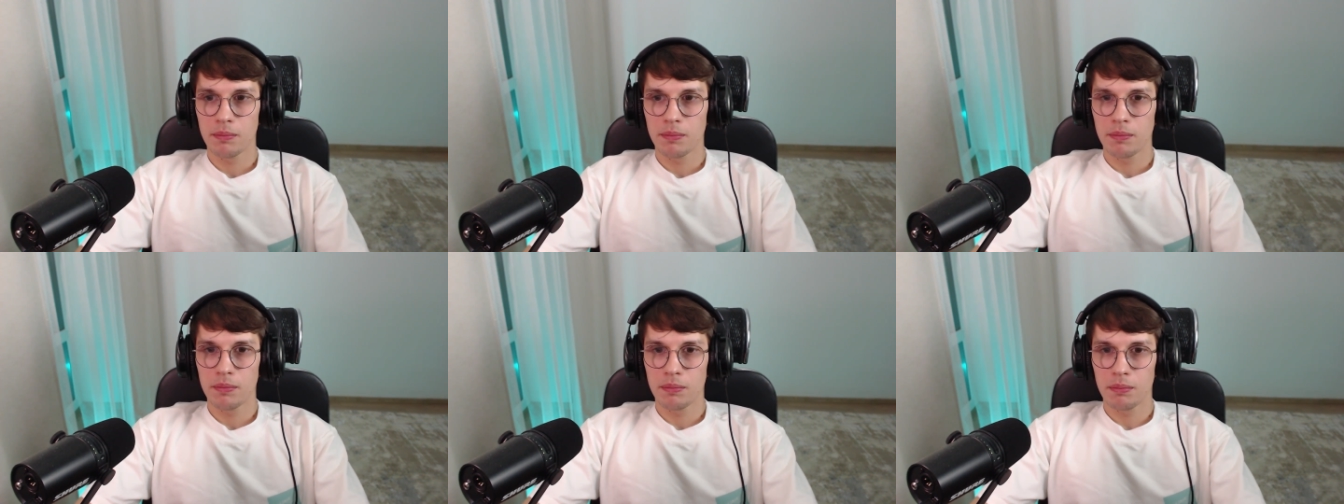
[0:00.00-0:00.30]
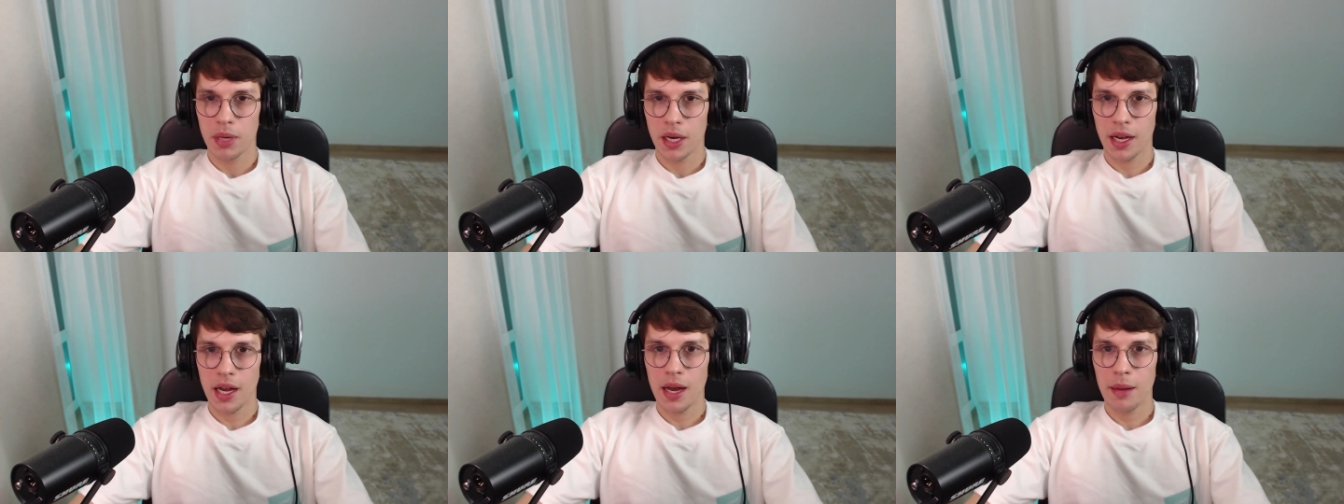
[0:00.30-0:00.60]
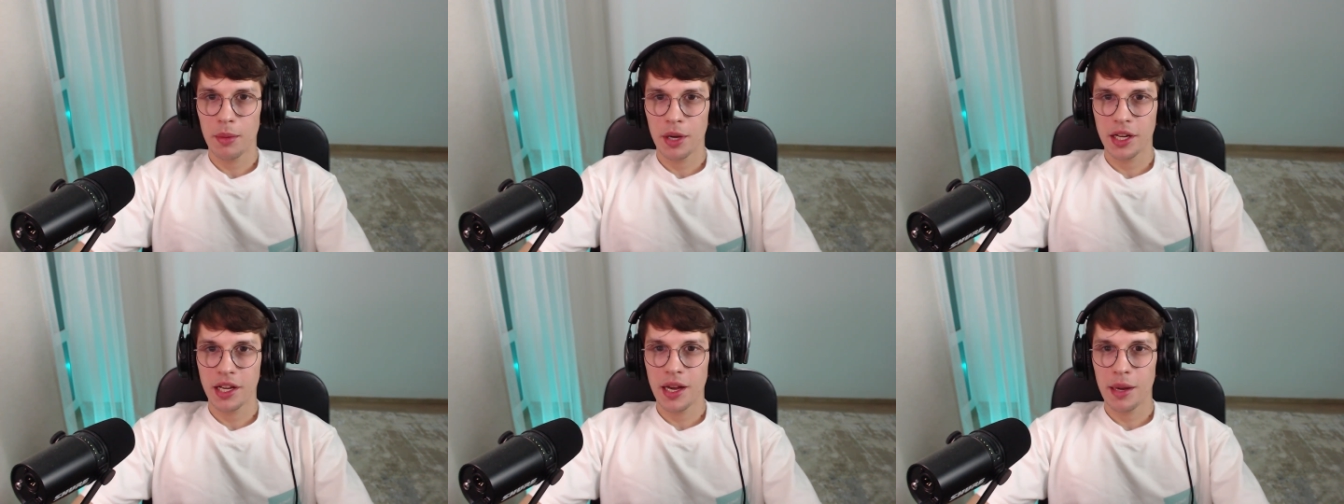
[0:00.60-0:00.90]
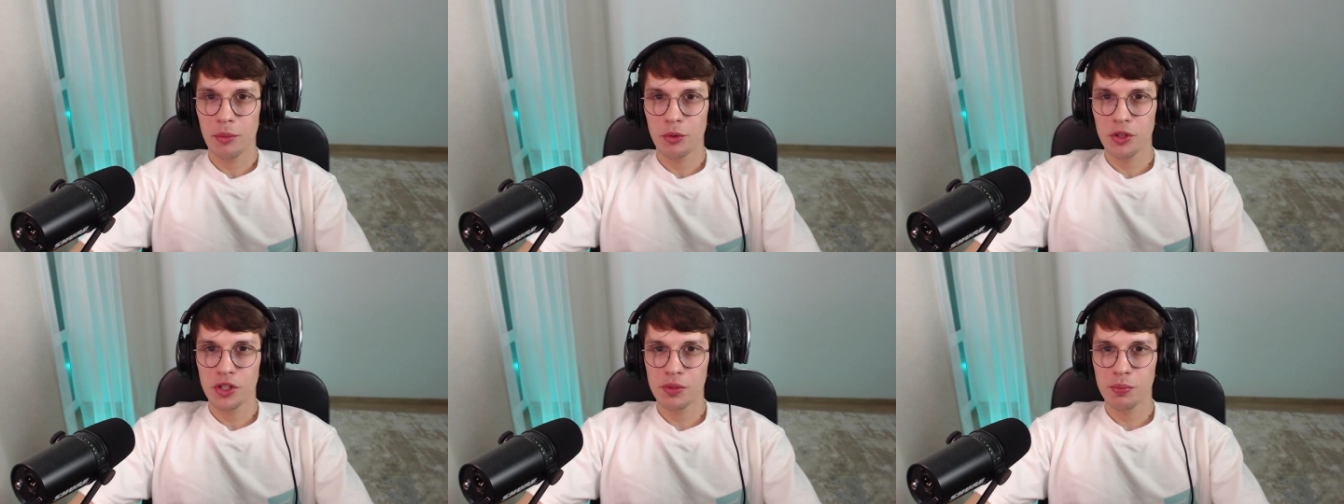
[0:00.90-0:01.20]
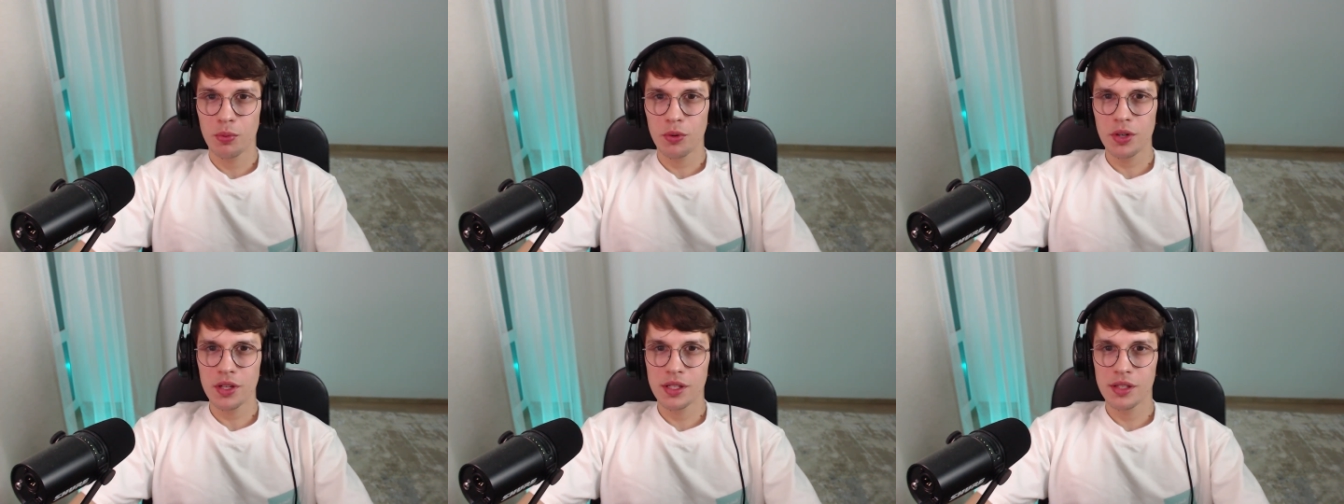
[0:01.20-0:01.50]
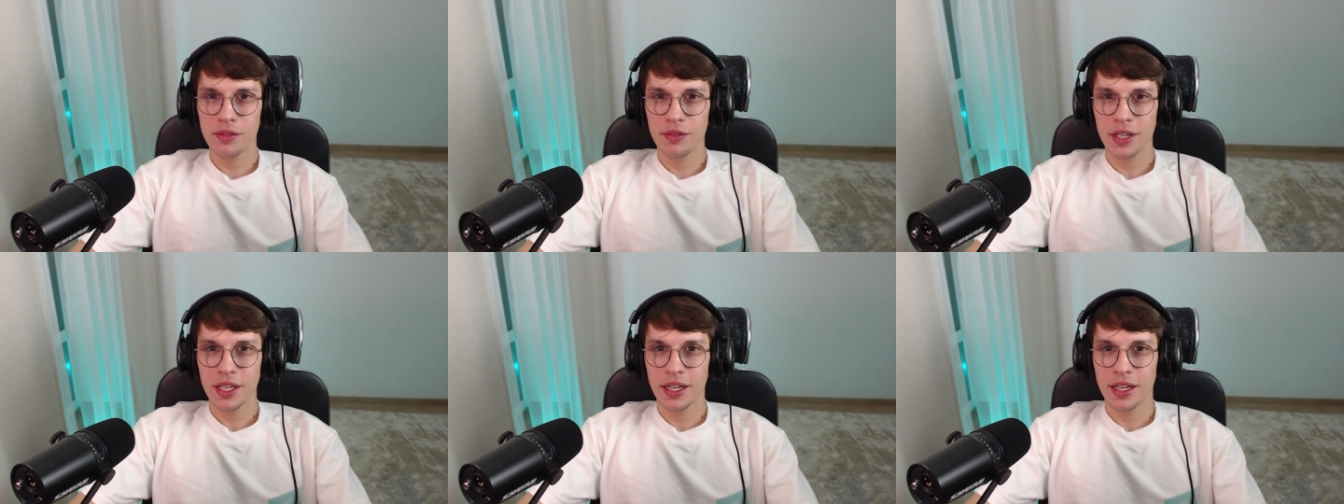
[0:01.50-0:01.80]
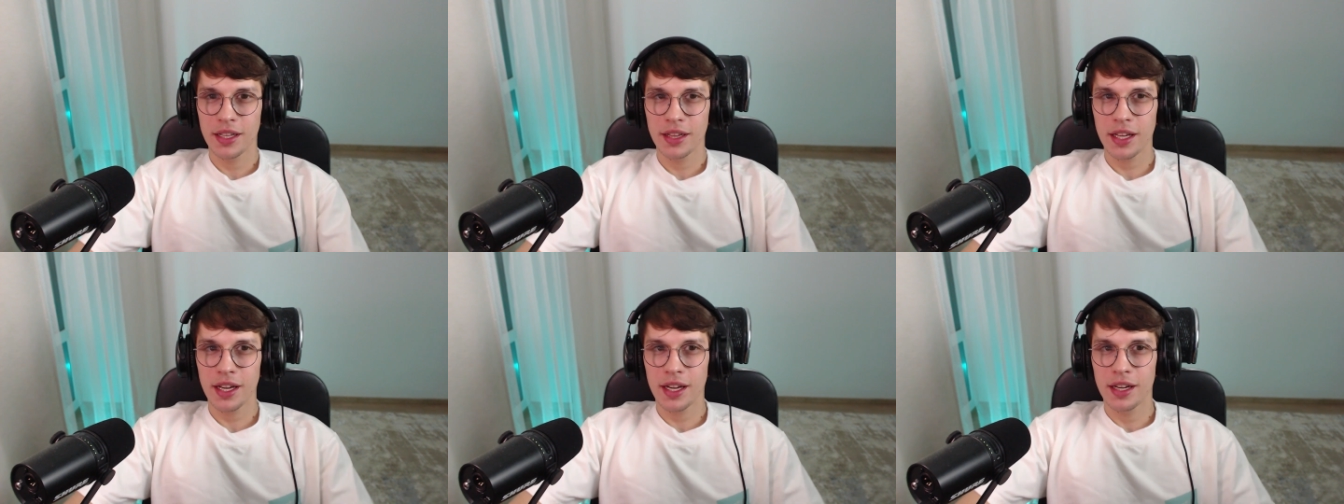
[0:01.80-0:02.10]
Пока амальгаму использовали,
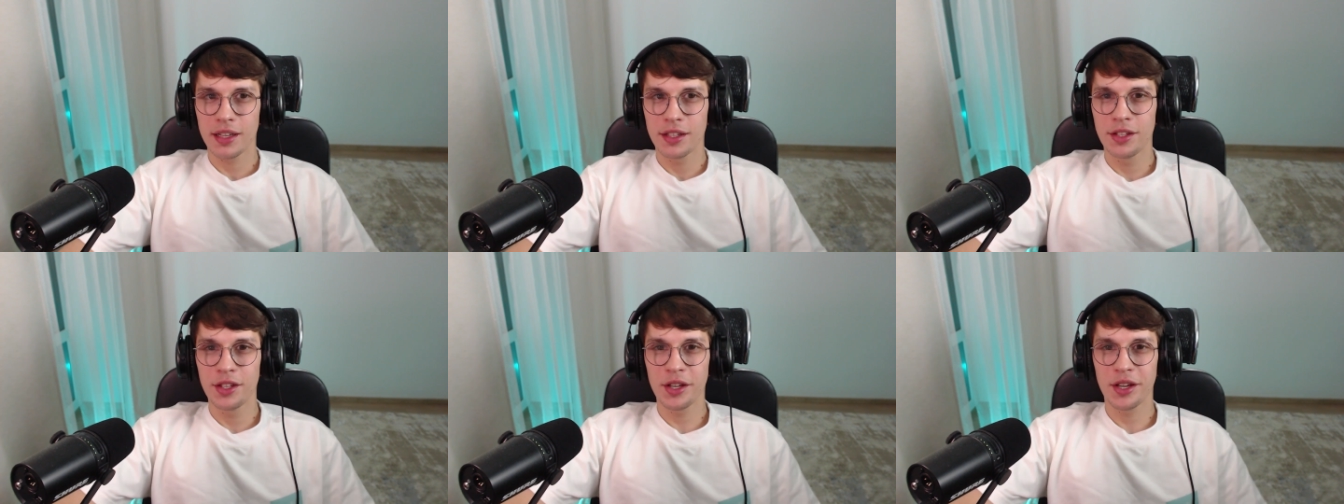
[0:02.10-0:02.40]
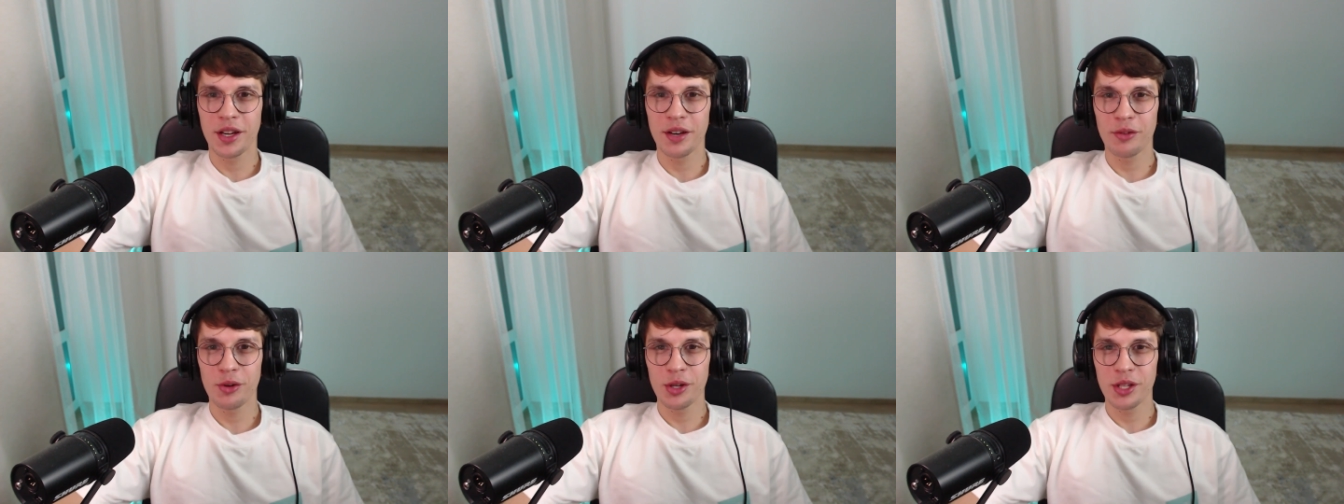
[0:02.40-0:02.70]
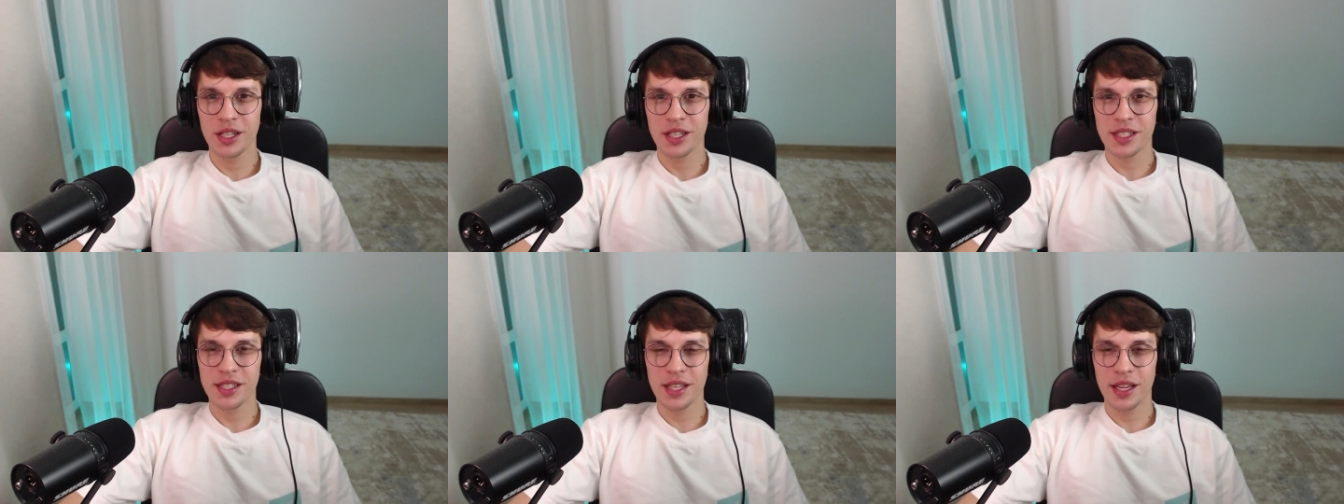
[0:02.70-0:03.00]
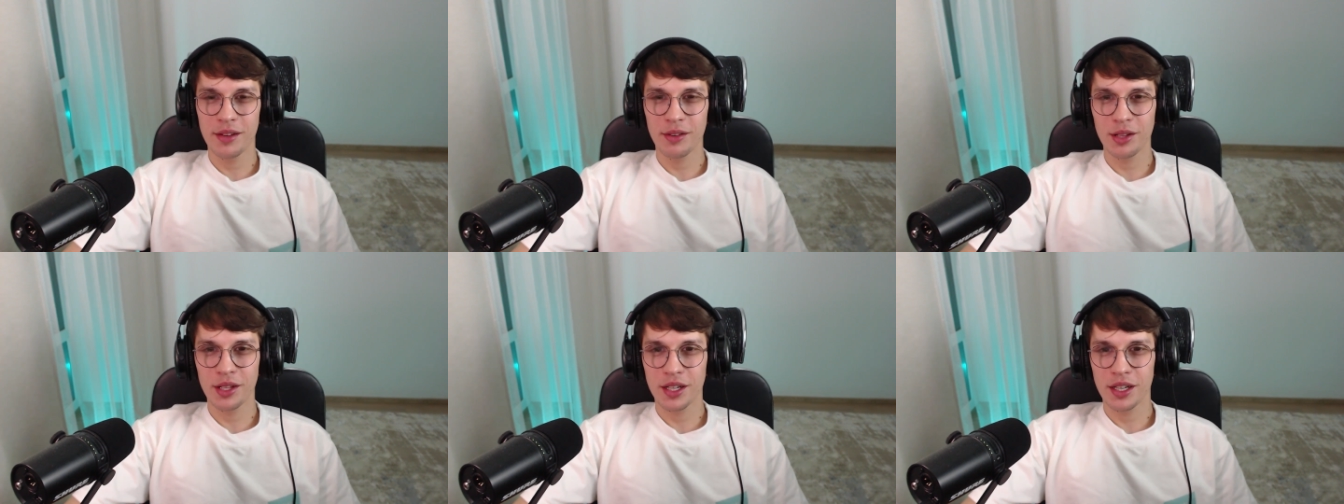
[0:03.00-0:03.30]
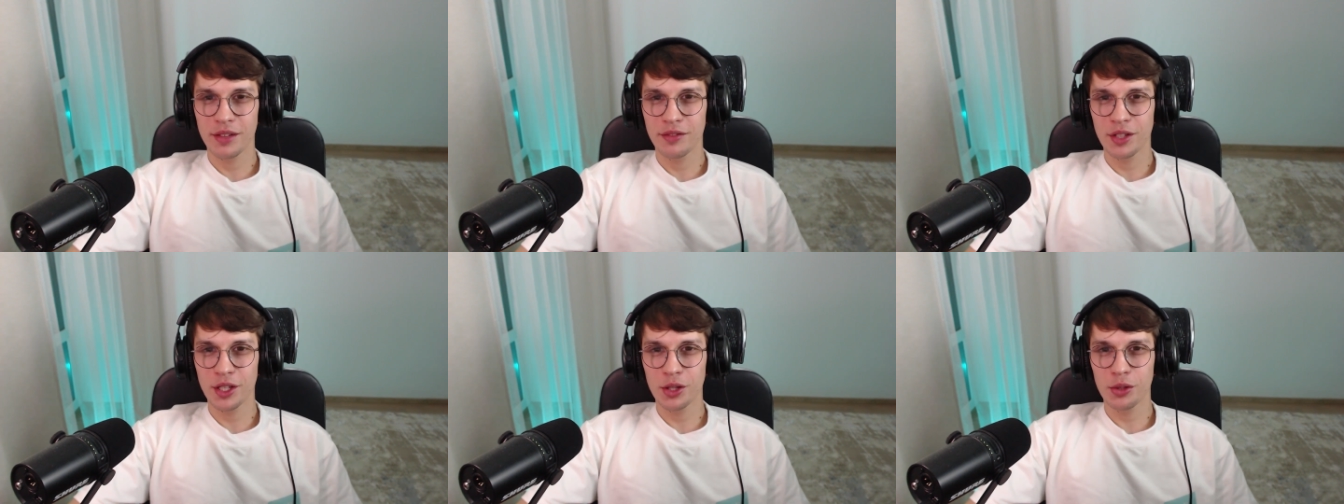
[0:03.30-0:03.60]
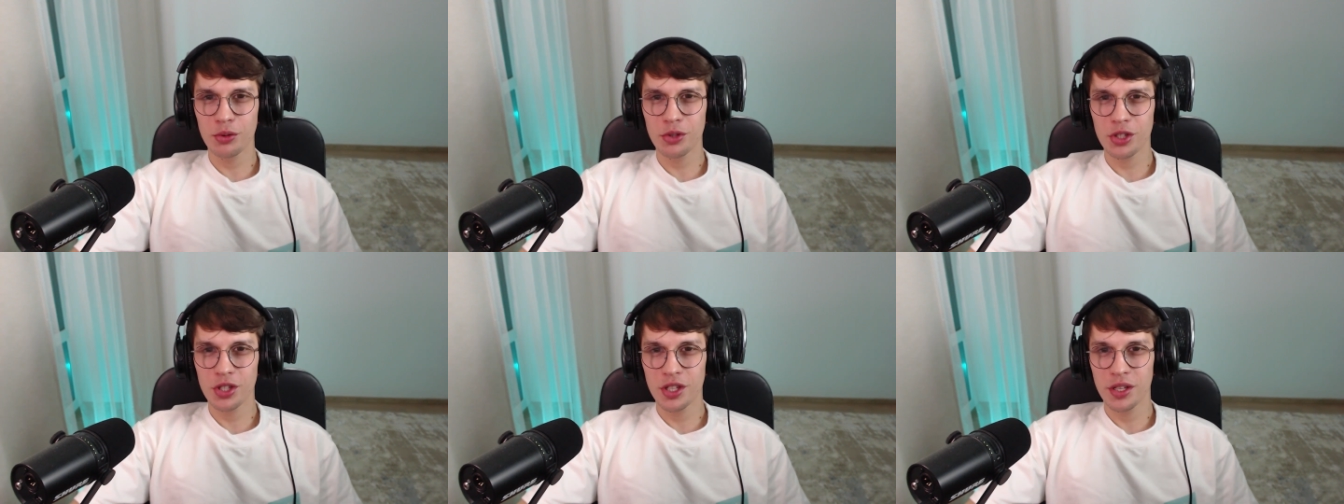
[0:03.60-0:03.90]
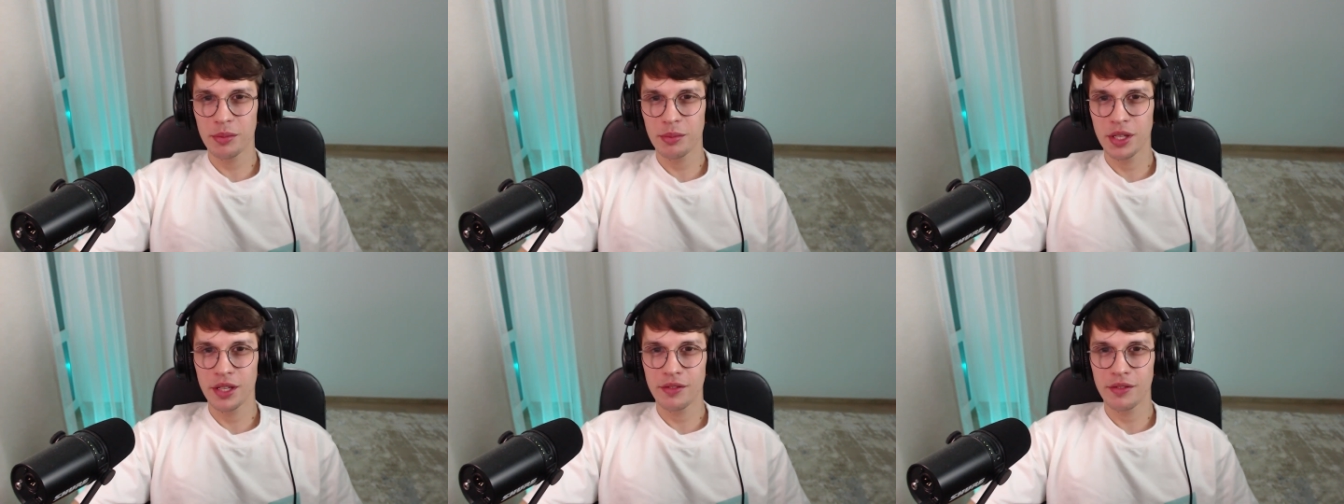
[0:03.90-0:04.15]
она никого не оставила равнодушным,